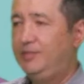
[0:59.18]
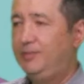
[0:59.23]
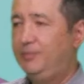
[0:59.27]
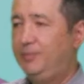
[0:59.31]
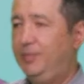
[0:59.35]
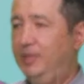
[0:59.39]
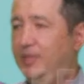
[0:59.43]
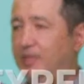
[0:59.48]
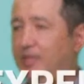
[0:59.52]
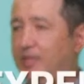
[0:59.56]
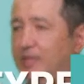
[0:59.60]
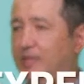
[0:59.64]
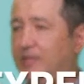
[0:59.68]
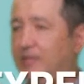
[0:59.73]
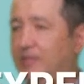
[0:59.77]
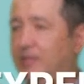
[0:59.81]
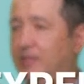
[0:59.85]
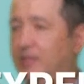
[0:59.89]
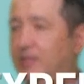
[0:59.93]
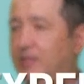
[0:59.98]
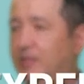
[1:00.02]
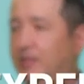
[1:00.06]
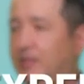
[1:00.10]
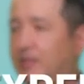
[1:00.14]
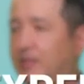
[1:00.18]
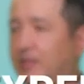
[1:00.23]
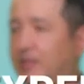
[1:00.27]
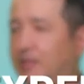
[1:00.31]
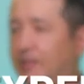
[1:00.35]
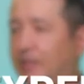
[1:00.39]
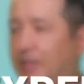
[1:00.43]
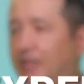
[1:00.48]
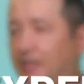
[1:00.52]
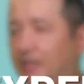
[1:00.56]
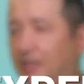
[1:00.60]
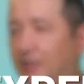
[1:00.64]
experiência de
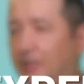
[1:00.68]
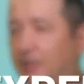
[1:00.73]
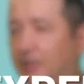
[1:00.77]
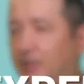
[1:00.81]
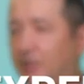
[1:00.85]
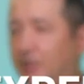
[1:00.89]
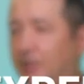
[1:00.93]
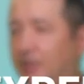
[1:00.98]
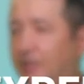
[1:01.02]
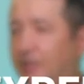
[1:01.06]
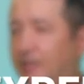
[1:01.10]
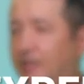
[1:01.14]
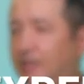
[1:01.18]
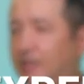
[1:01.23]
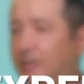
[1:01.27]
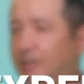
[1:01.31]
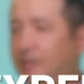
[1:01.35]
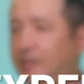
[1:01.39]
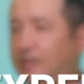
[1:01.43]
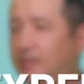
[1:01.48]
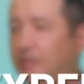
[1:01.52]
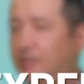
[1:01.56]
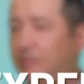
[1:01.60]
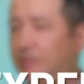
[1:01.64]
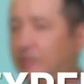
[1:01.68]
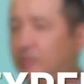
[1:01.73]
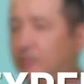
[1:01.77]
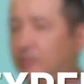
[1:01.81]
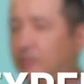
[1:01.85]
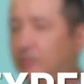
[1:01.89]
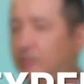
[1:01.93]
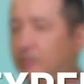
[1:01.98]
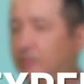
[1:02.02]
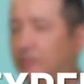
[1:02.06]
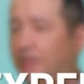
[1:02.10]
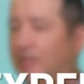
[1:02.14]
treinamento em AD, mas
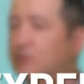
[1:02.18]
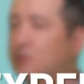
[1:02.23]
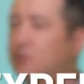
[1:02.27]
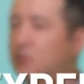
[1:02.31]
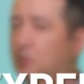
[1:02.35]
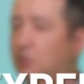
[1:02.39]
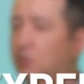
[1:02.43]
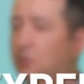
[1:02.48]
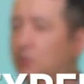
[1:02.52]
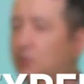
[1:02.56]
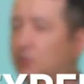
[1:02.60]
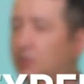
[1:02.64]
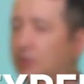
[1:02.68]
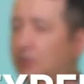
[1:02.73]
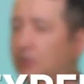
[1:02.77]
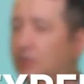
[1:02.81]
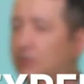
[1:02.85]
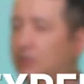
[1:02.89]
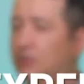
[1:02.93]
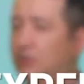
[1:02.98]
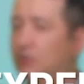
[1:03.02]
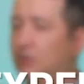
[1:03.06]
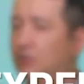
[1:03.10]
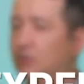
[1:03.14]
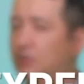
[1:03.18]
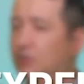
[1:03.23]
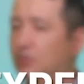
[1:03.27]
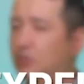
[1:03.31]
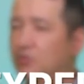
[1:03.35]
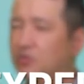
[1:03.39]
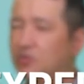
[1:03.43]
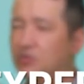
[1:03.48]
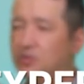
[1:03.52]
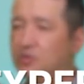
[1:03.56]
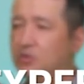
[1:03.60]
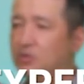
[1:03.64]
num mais curto, né? Então, é um
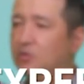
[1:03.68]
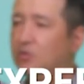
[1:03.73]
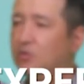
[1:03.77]
curso de